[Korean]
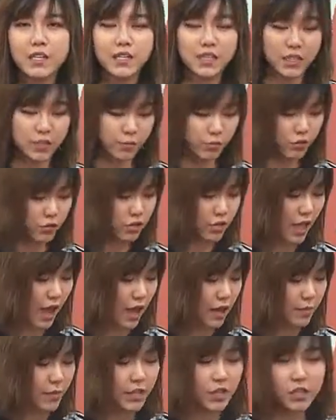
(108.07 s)
그 뮤트
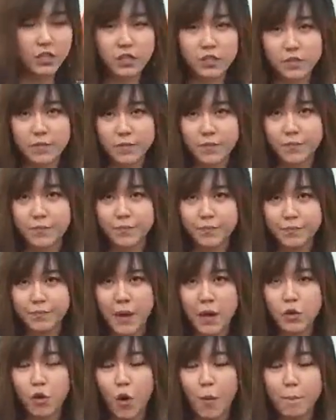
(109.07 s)
다음에는
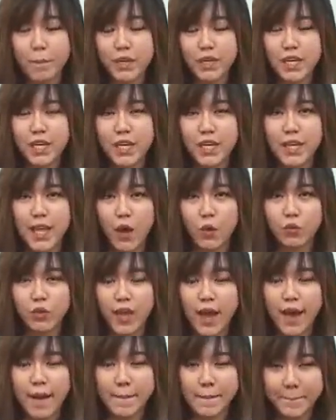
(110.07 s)
바로 어피킹이
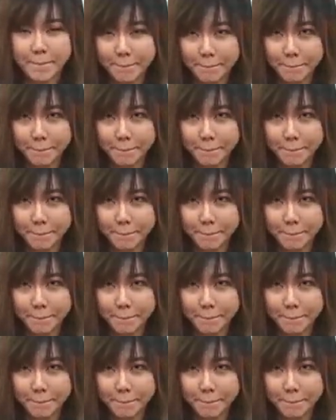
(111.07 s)
나온다